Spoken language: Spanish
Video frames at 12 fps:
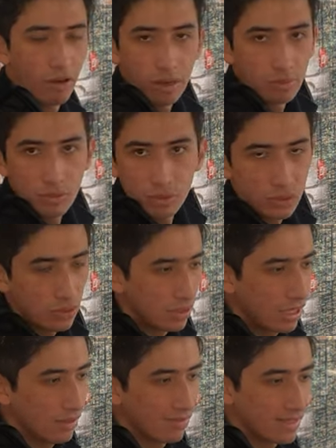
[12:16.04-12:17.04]
habíamos visto
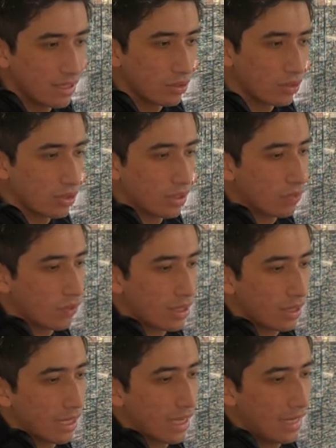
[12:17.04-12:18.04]
en la
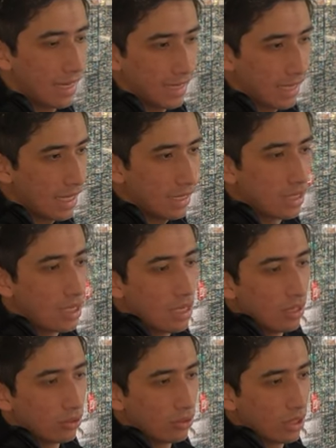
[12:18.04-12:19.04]
F150 Lariat,
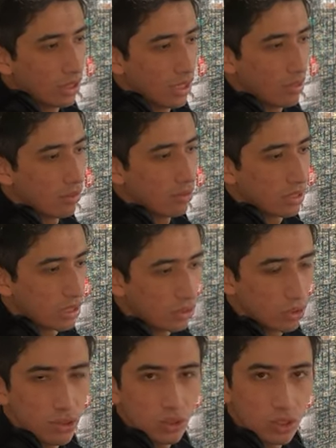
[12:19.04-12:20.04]
donde tenemos
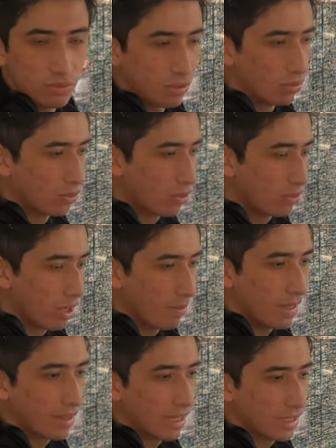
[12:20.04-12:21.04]
estos dos menús o
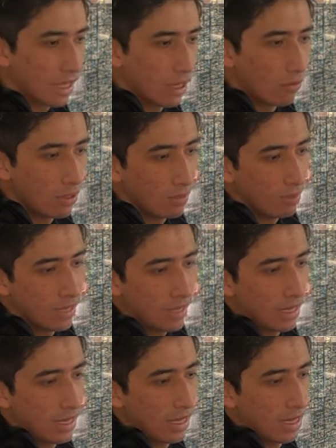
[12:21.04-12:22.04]
una pantalla doble
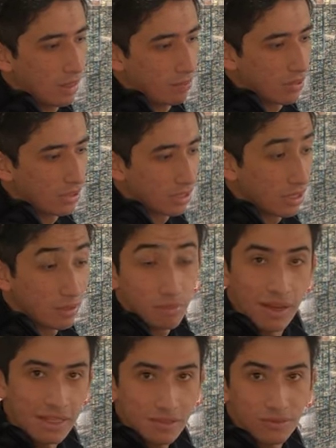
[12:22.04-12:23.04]
para pues tener
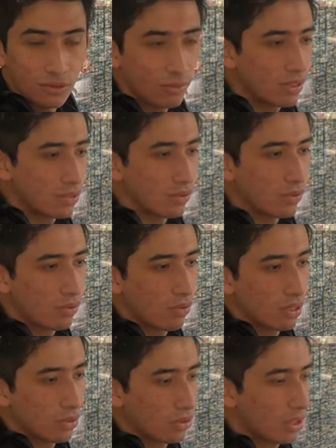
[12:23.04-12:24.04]
más información
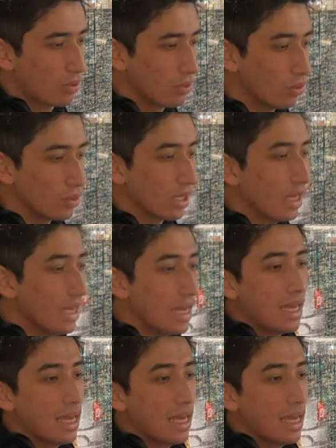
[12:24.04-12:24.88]
cuando se conduce